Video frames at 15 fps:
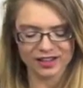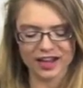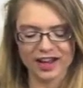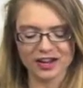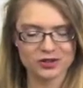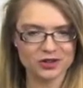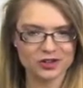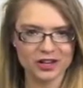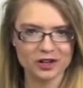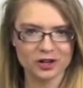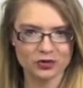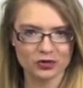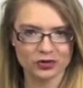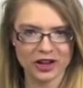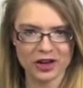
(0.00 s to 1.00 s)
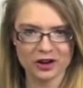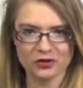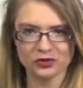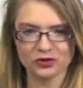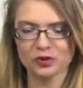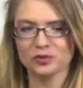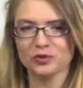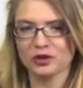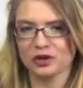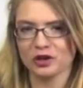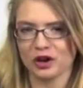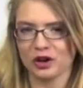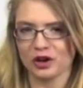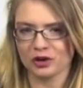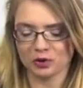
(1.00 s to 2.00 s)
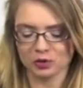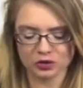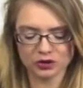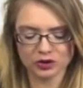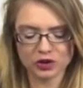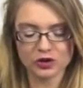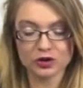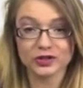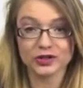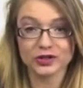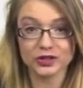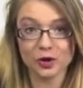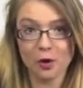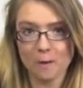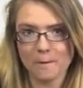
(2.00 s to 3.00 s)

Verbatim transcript: Un joli coffret en forme de cœur contenant 100